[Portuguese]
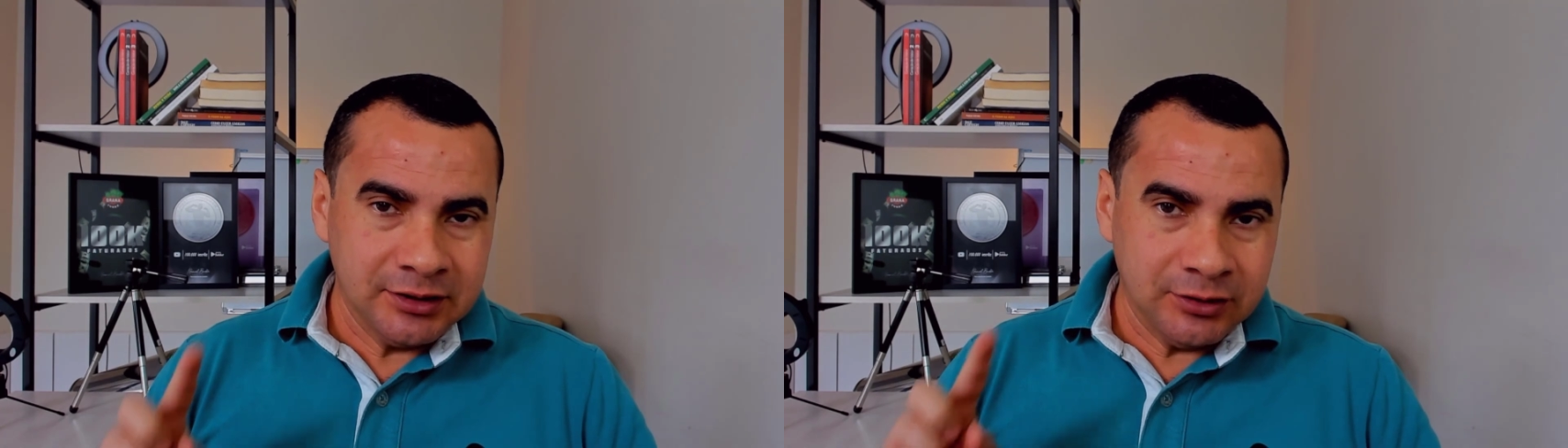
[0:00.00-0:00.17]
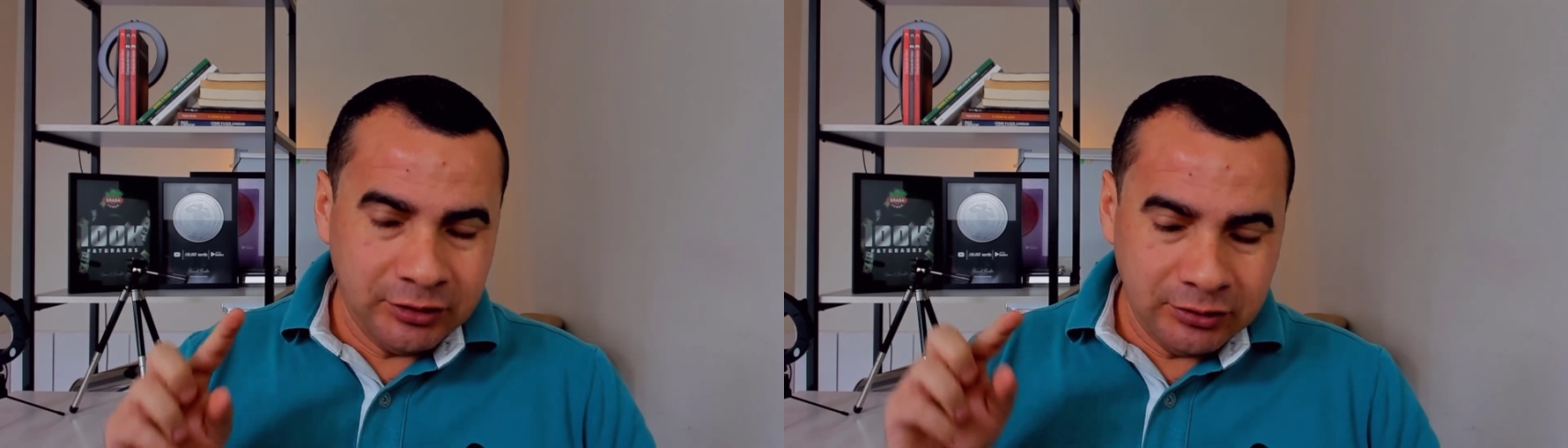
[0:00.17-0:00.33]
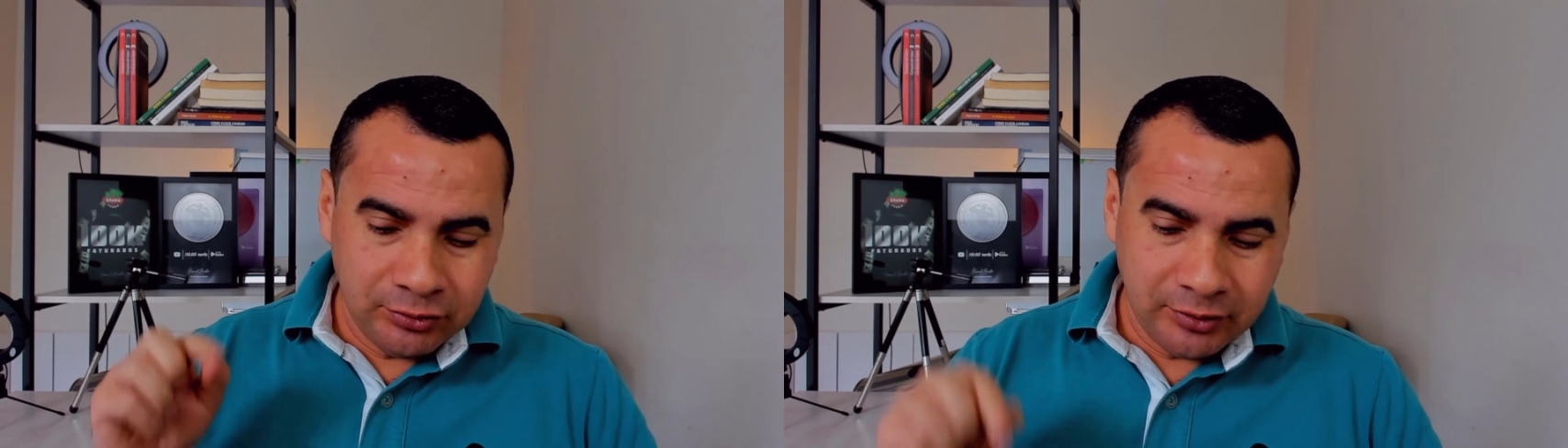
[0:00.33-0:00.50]

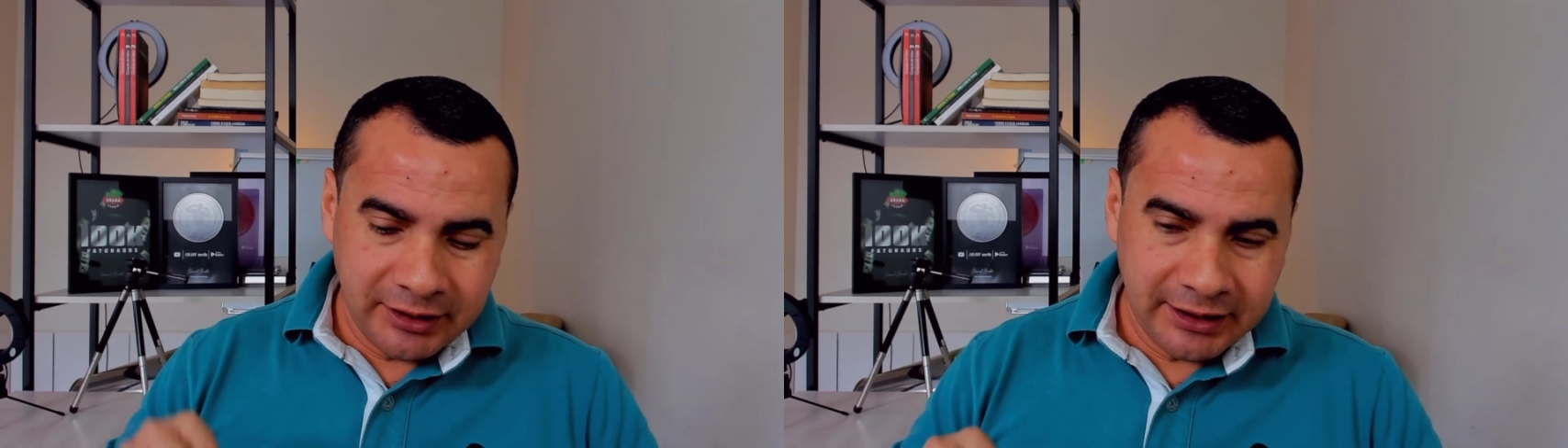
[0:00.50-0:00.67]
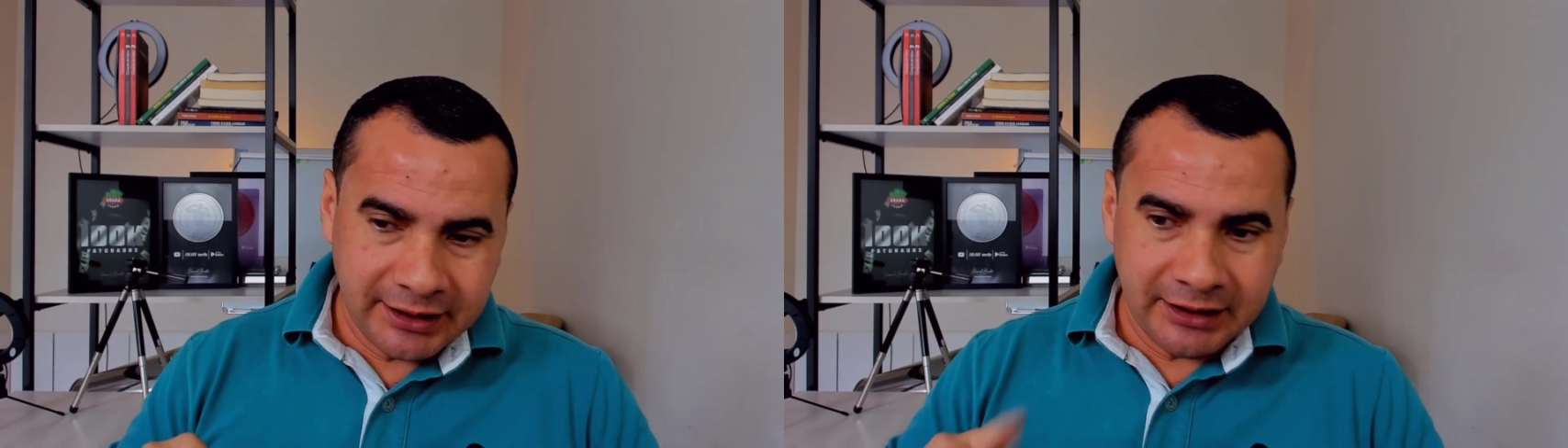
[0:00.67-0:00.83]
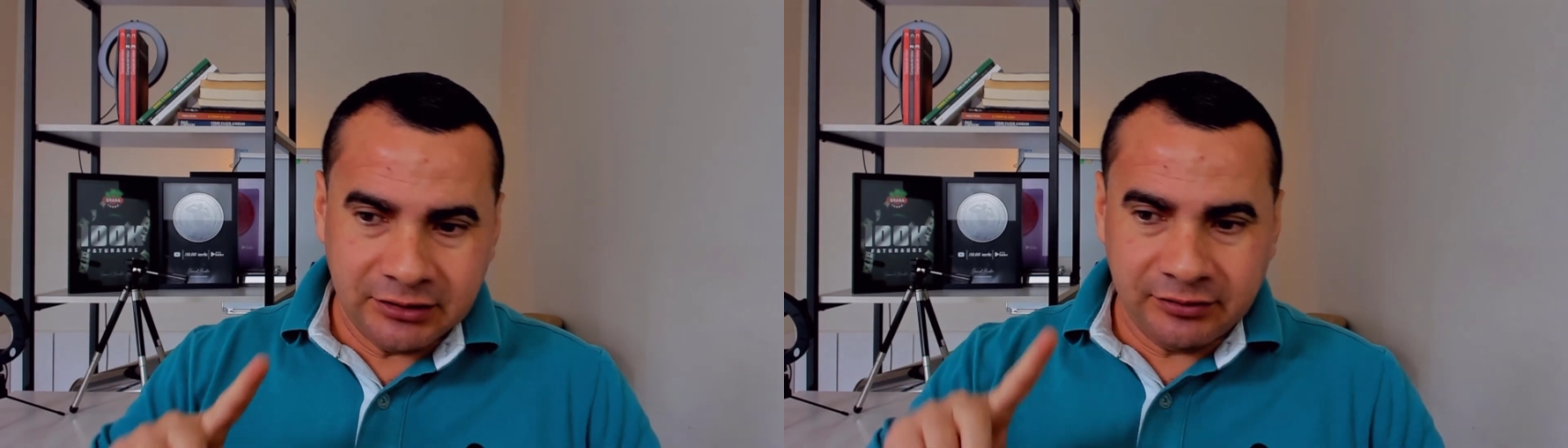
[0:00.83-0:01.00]
Quando tu
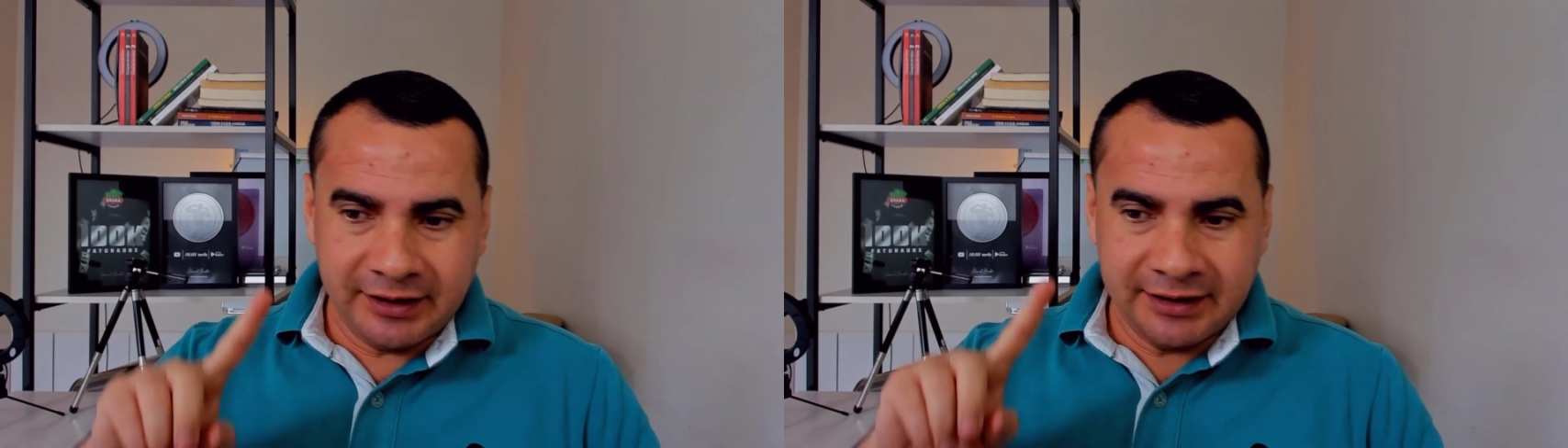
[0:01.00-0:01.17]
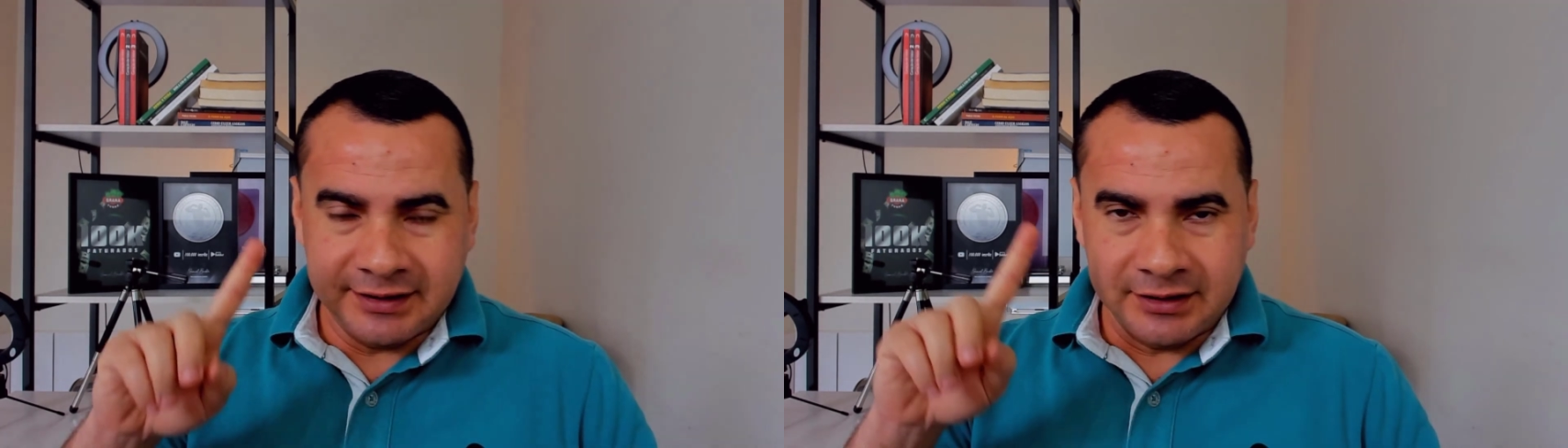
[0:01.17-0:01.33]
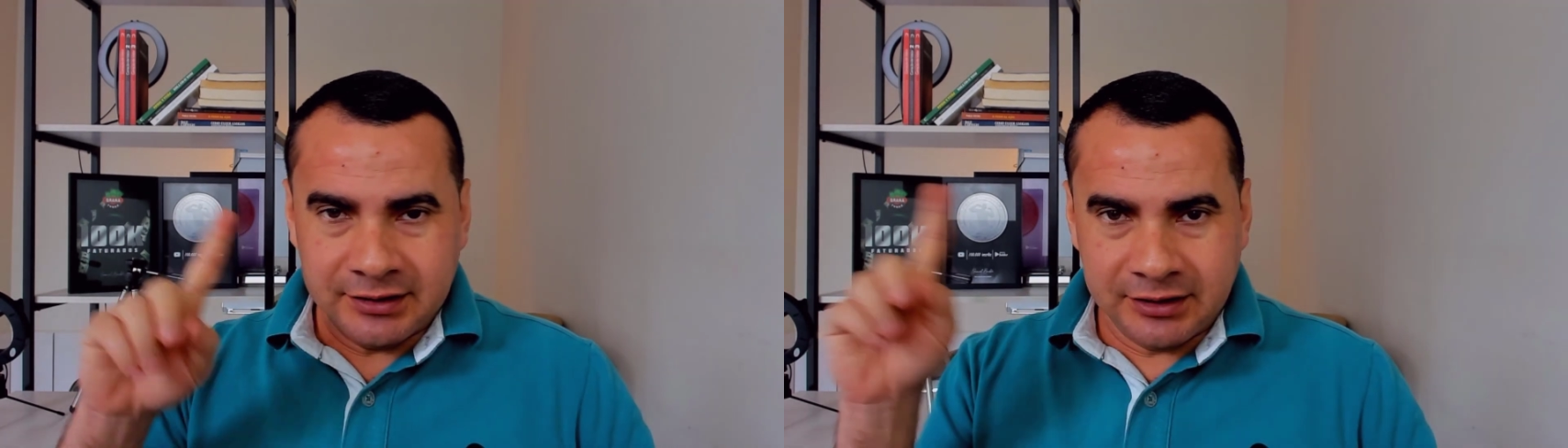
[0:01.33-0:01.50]
clicar, tu vai
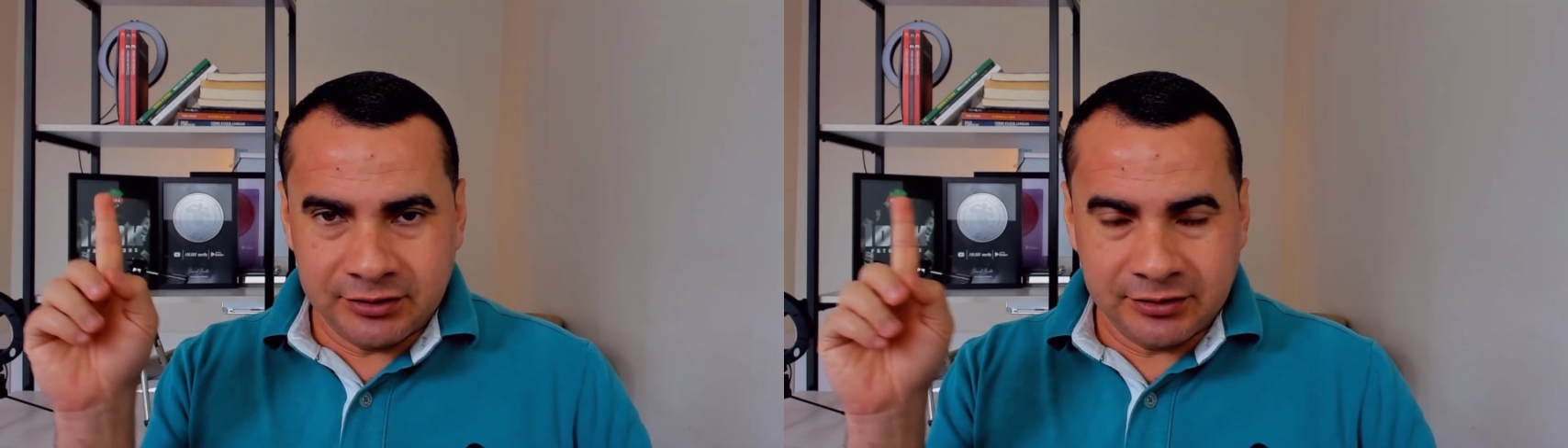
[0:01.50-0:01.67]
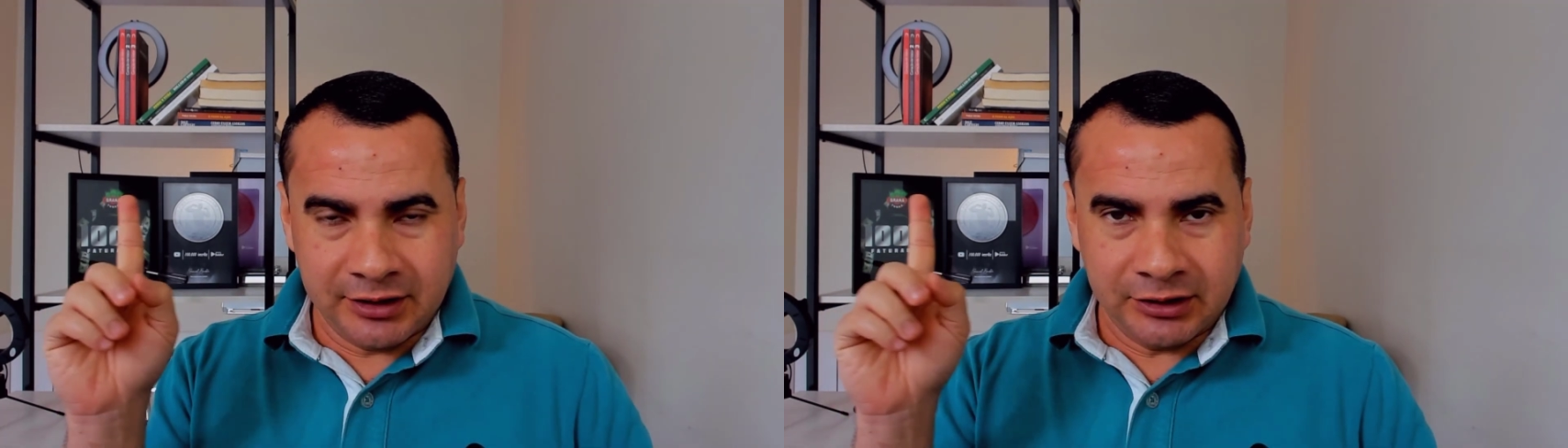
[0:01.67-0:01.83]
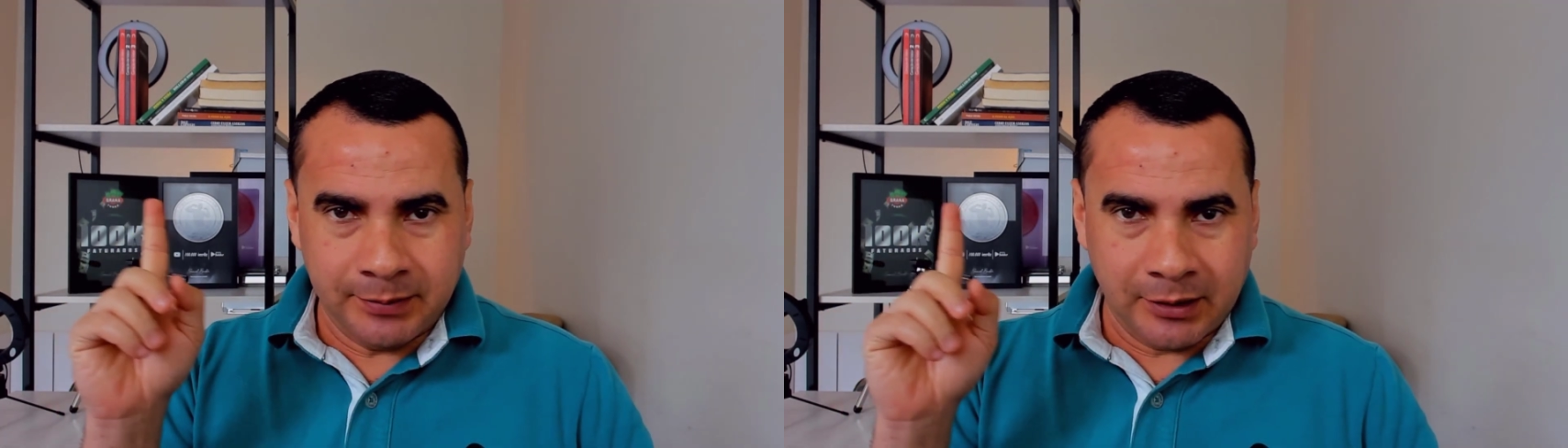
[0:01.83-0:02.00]
ser
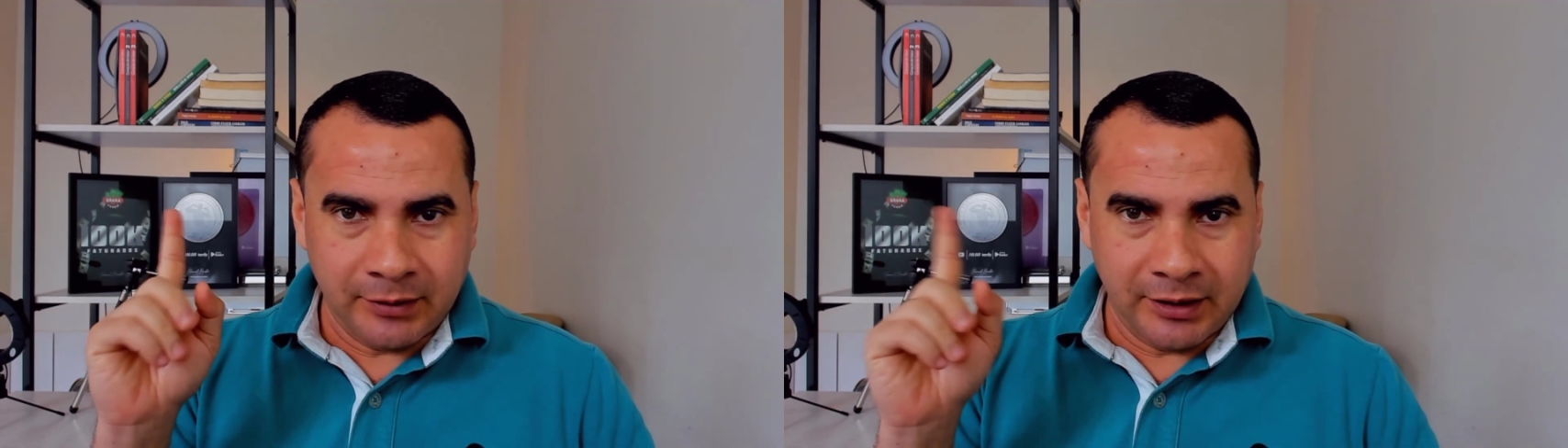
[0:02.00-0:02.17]
direcionado para um